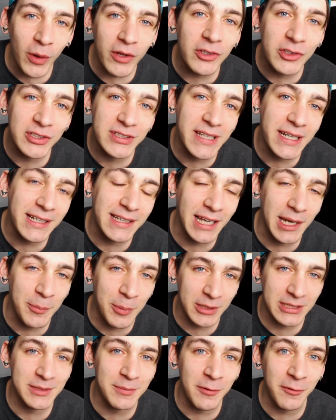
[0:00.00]
quando ci sarete alle
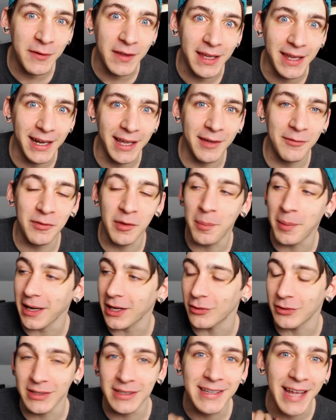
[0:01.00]
prossime fiere vi
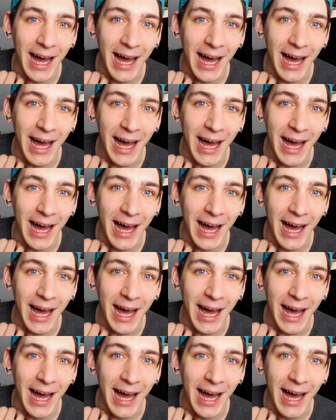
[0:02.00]
prego di